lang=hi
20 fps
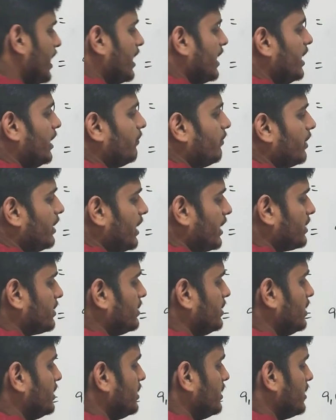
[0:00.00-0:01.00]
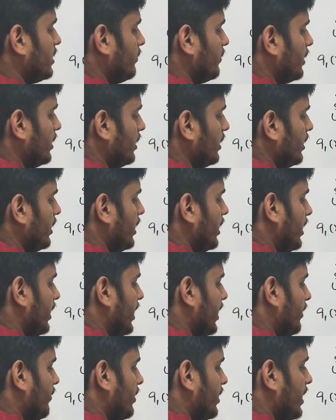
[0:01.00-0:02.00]
है ए वन एक्स दिस इज अवर
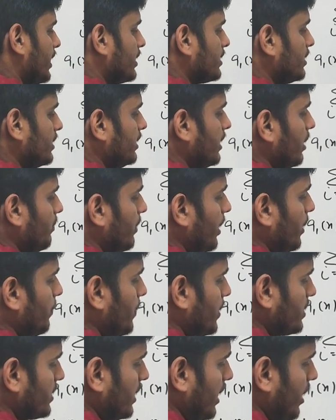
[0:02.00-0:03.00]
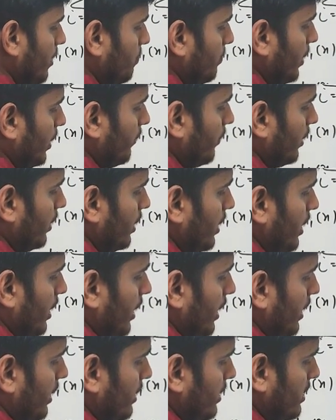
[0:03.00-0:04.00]
ए वन एक्स ये हमारे पास क्या है बी वन
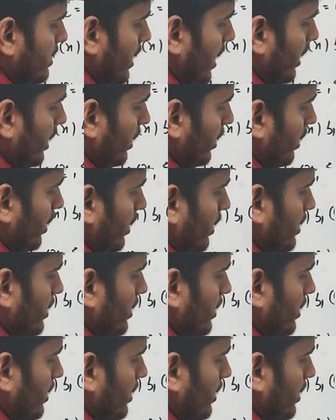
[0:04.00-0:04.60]
एक्जाई